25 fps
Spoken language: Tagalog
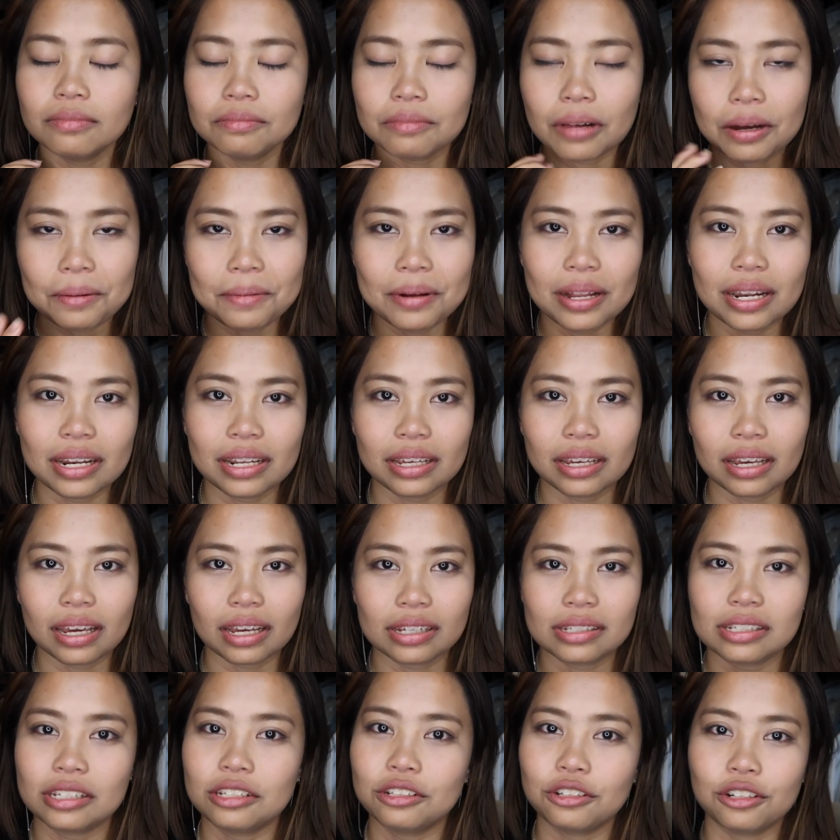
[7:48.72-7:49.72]
babalik
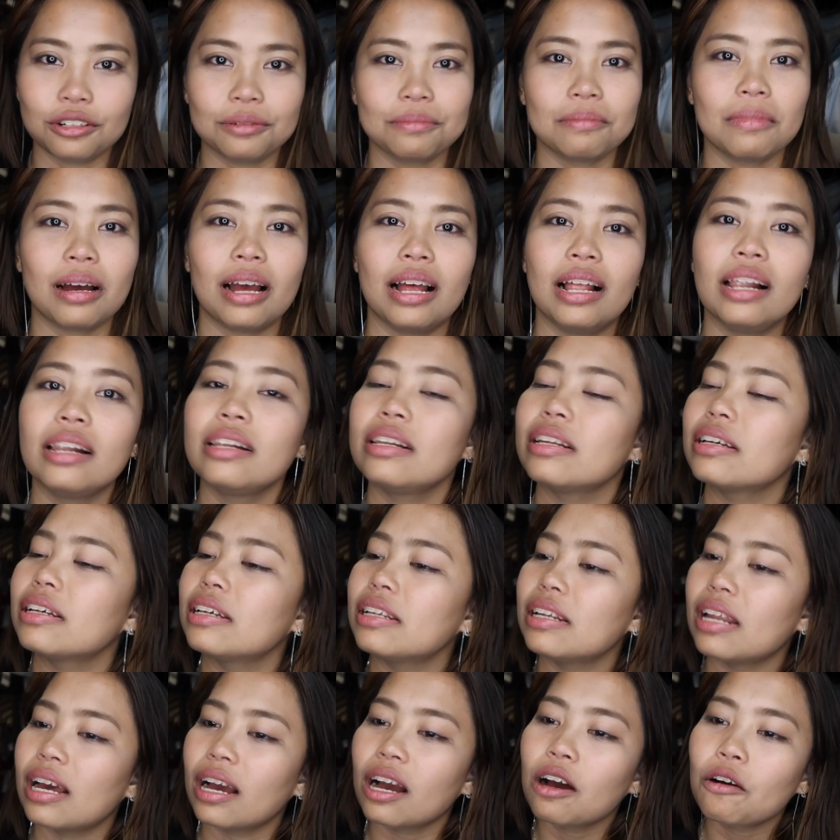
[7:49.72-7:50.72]
ka sa normal na
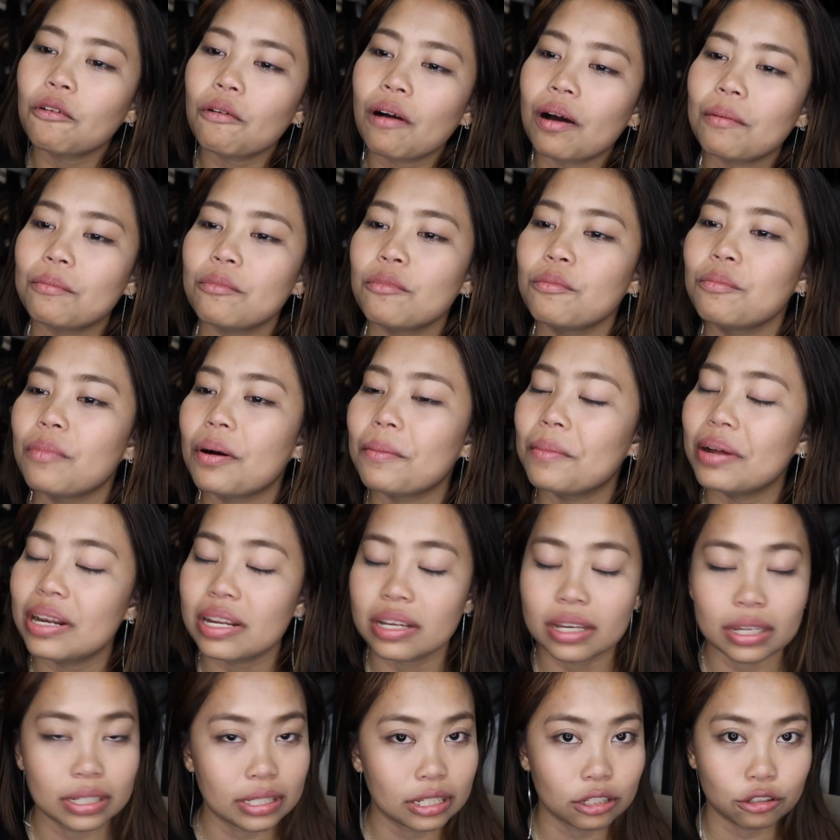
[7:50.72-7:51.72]
ginagawa mo,
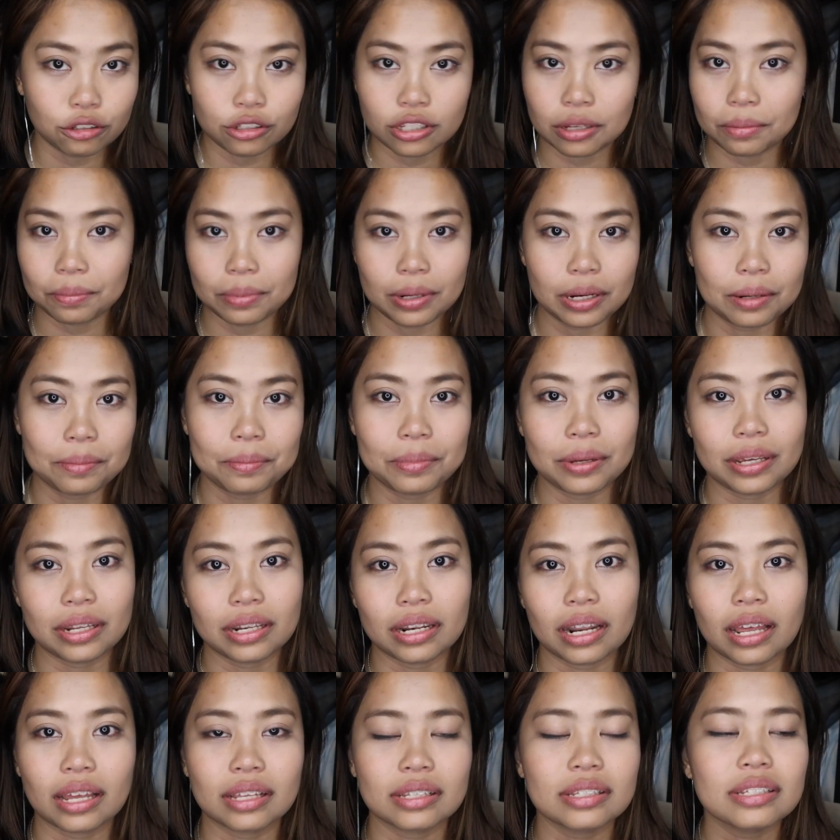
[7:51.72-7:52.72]
babalik ka dito sa
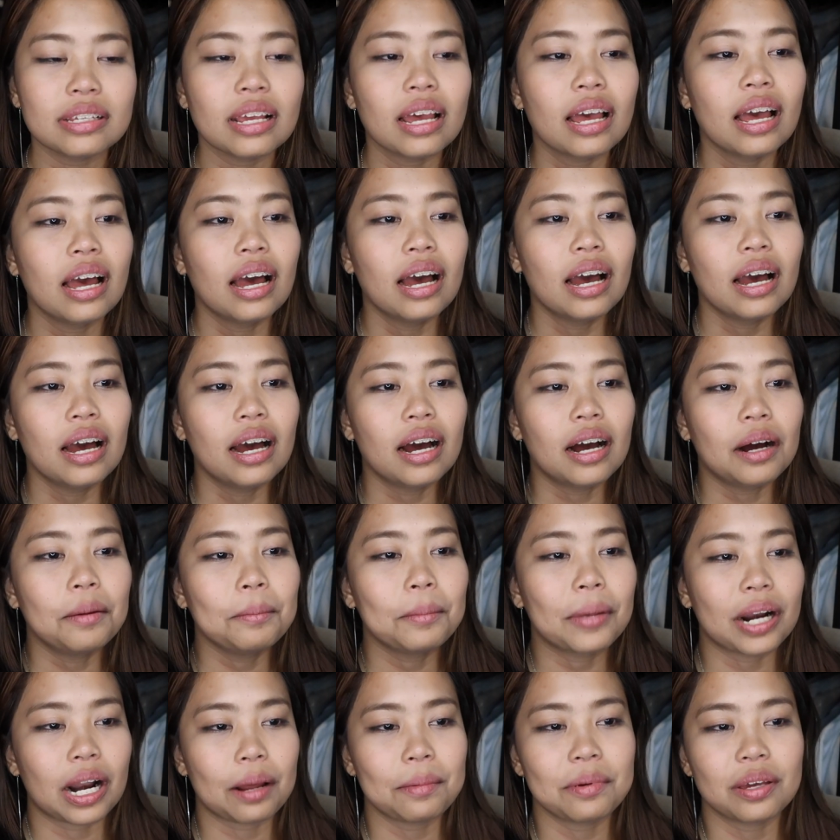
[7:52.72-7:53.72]
Pilipinas.
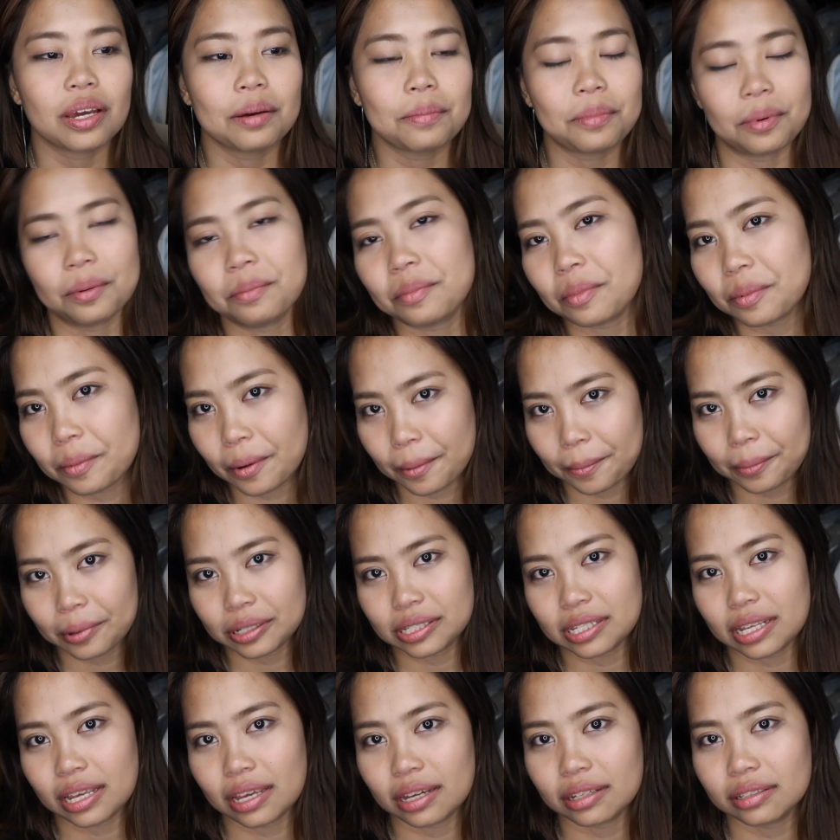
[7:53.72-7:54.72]
Marami ka pa
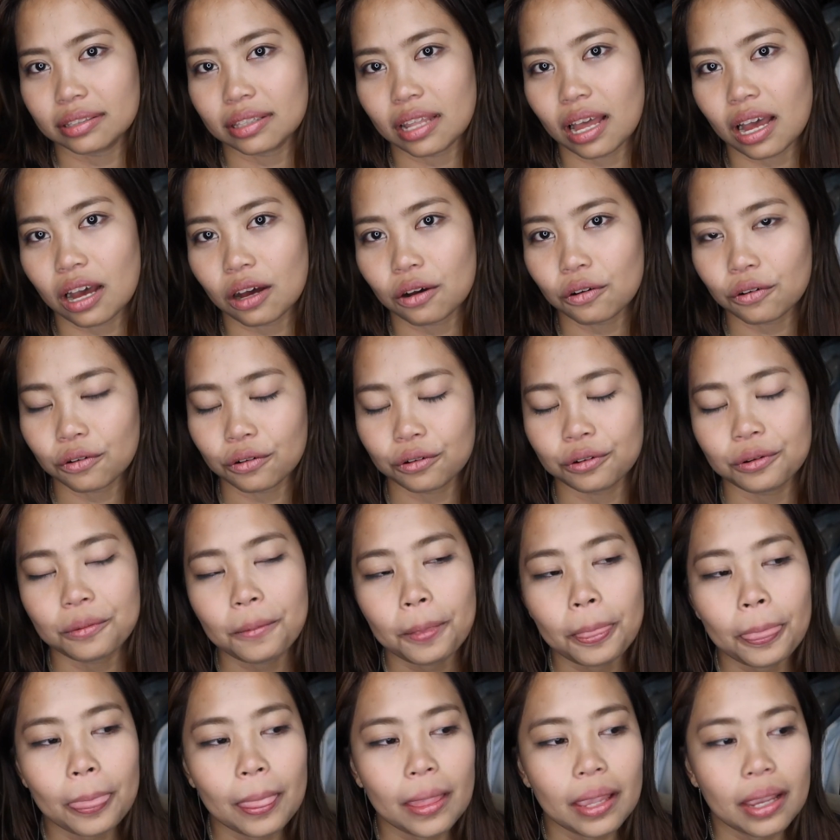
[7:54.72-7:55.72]
mapapasayang tao.
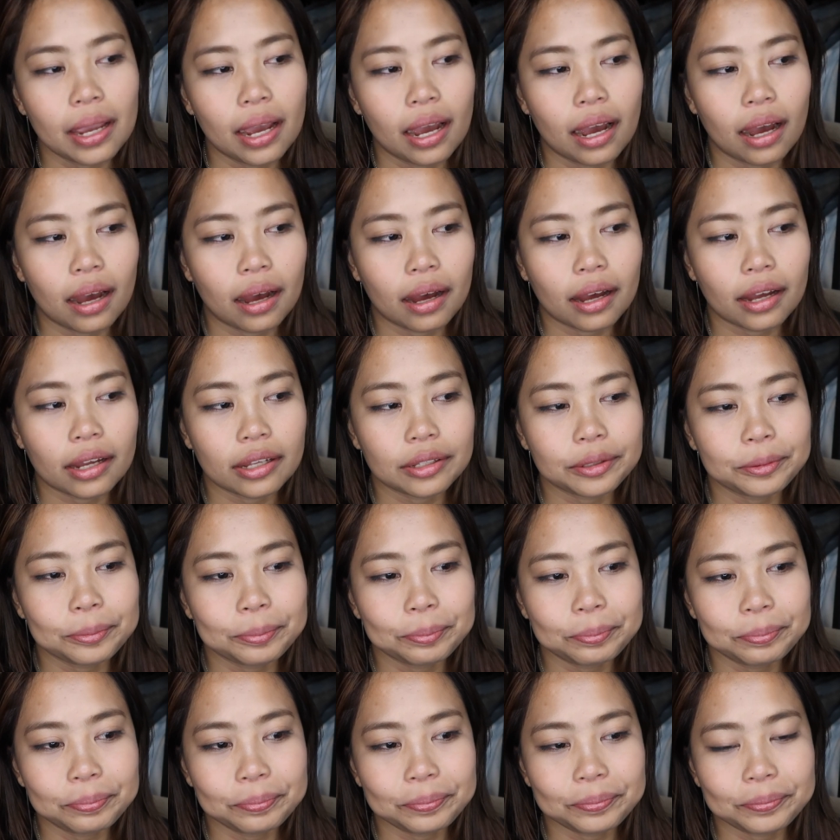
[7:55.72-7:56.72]
At uh,
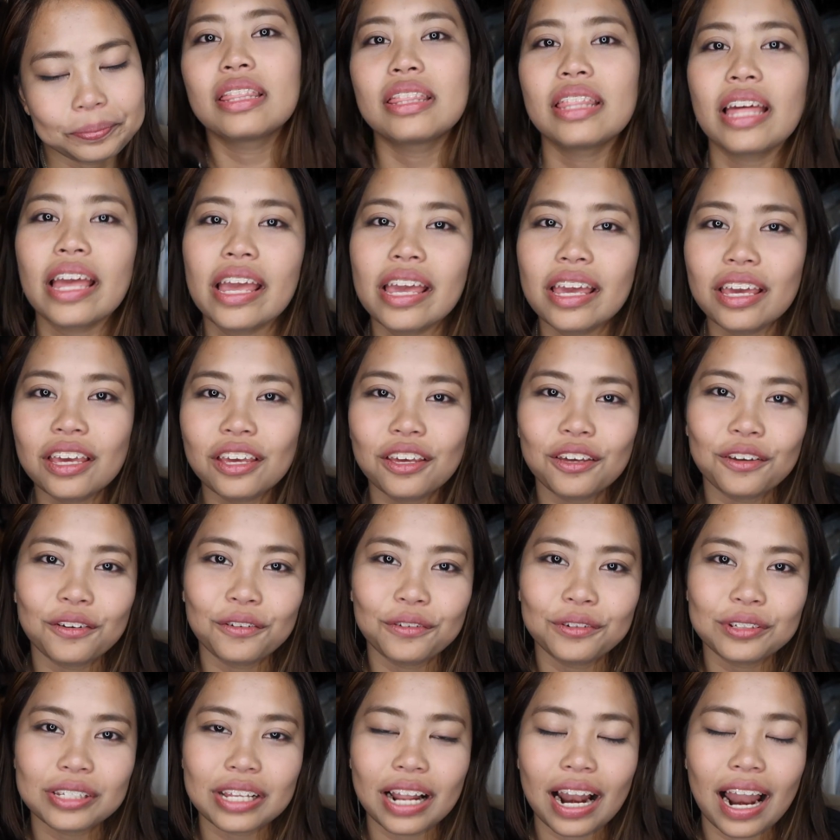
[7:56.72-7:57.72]
thank
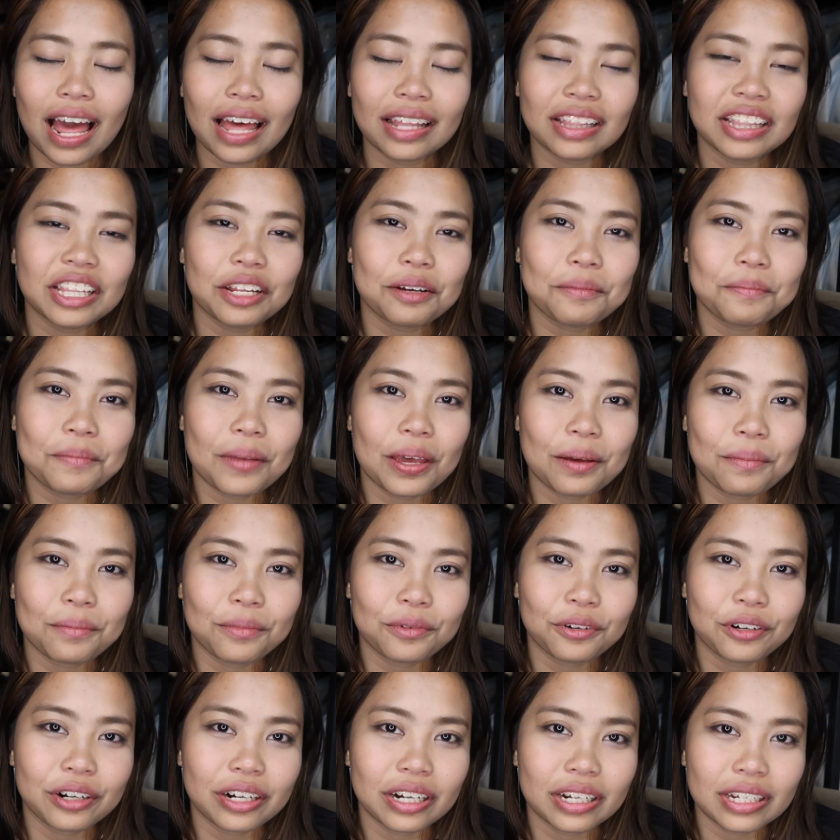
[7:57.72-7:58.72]
you sa lahat ng
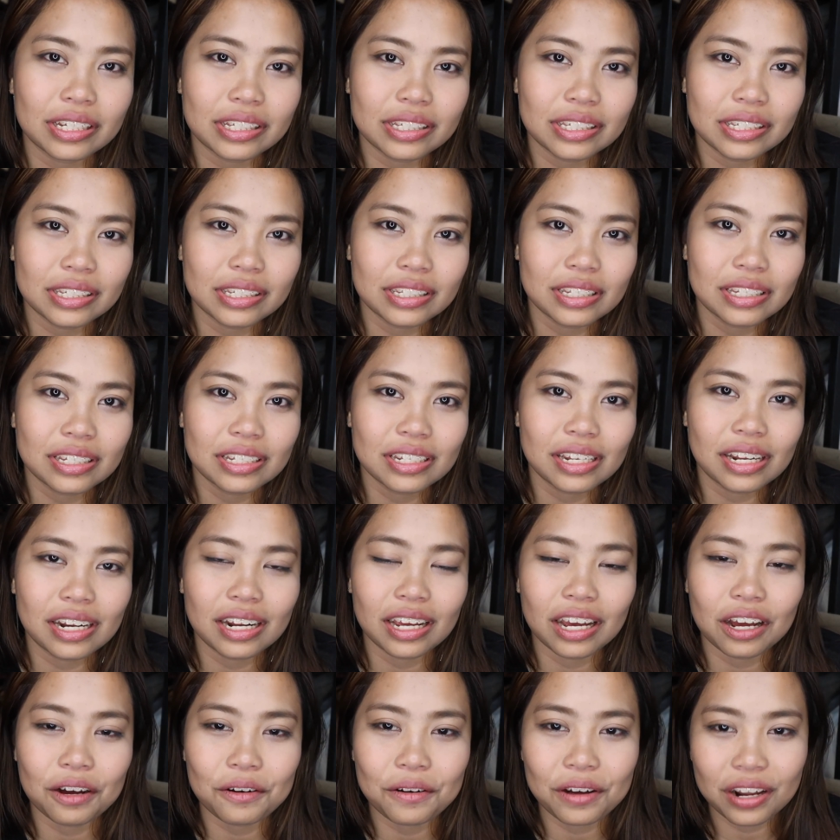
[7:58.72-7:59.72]
memories na
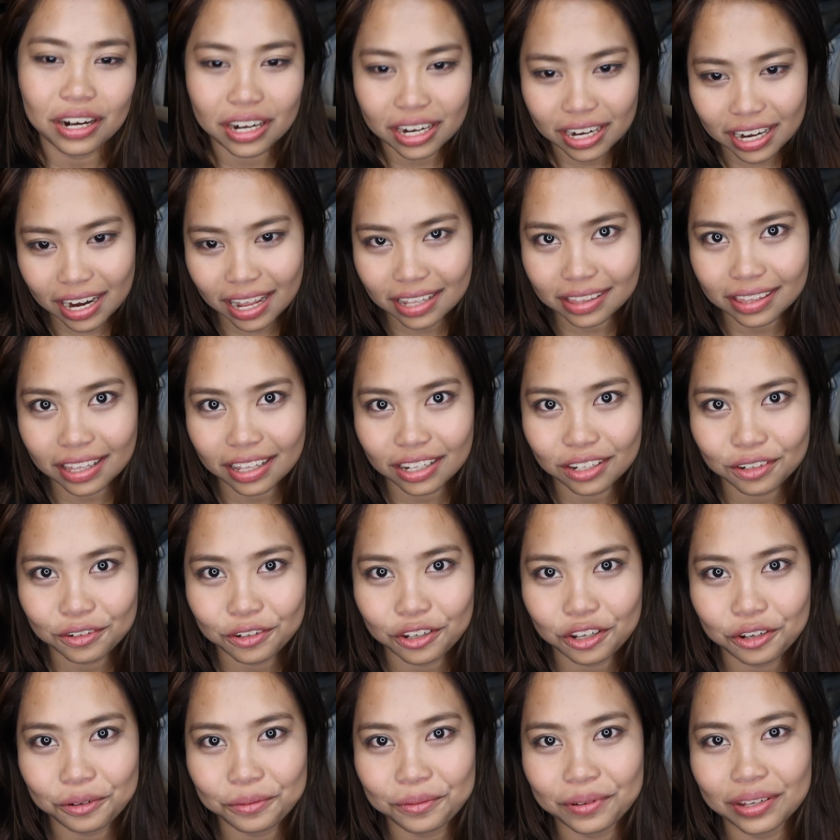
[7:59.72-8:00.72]
nagawa na natin,
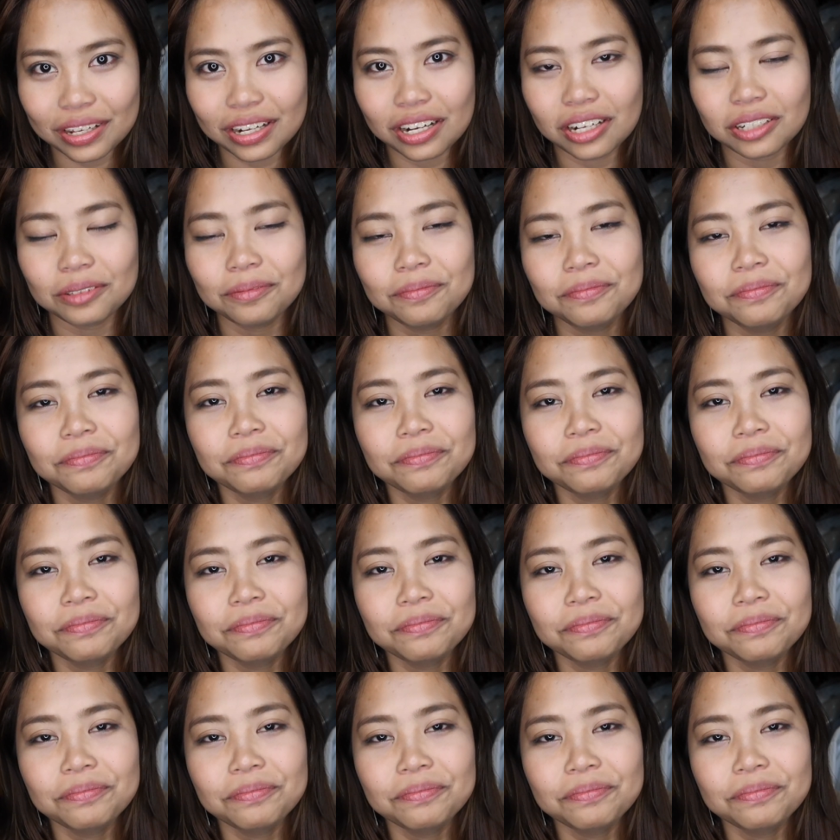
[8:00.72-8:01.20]
Kuya Will.